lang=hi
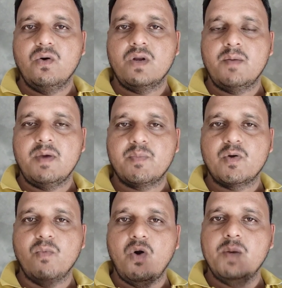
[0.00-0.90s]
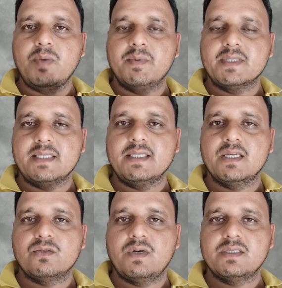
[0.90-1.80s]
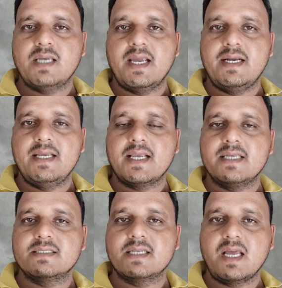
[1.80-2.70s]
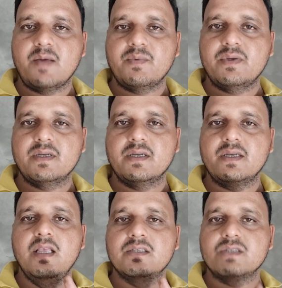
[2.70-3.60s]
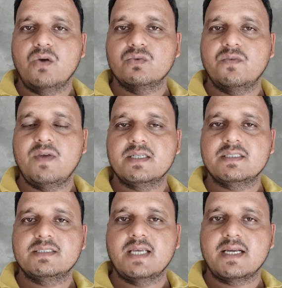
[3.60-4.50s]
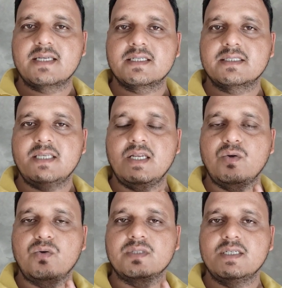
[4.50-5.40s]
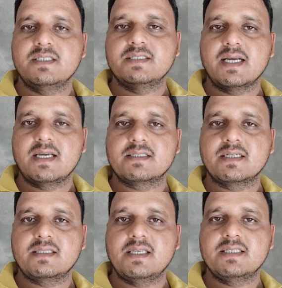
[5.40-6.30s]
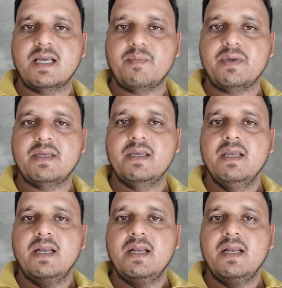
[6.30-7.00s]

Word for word: और हम आपको बोर्ड पे बता देंगे थोड़ा सा आइडिया किस तरह आप साउथ वेस्ट चेक कर सकते हैं नॉर्थ ईस्ट चेक कर सकते हैं जहाँ पे